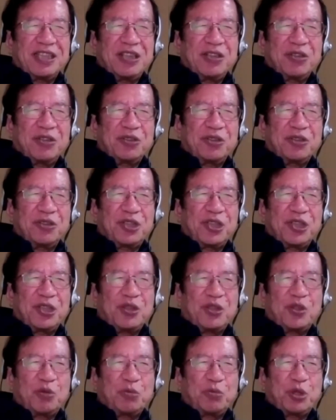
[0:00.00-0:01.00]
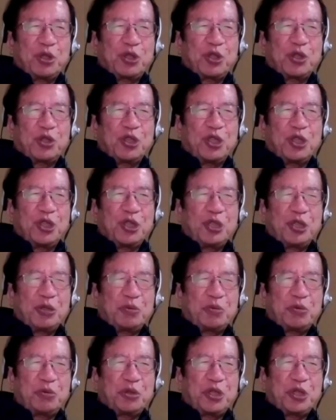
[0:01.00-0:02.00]
日本の人口密度の
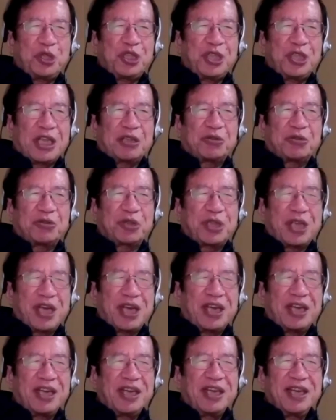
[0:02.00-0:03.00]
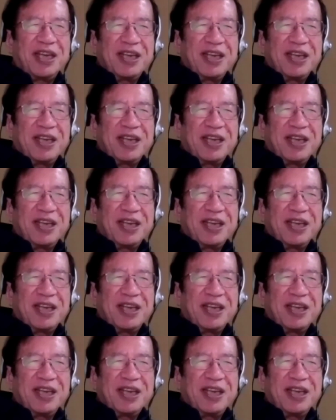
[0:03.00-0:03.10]
20分の1なので、